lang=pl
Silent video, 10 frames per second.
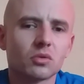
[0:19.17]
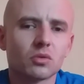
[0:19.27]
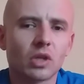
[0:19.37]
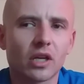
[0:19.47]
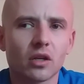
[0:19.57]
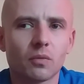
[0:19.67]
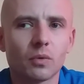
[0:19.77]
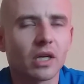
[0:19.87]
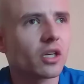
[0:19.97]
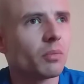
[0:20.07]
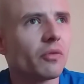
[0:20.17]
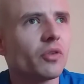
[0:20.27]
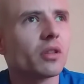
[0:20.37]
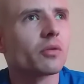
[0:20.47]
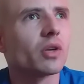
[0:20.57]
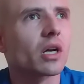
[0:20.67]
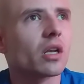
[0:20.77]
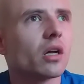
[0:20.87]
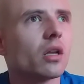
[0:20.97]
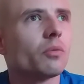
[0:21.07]
jakich, jakich mam widzów na
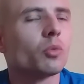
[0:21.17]
kanale.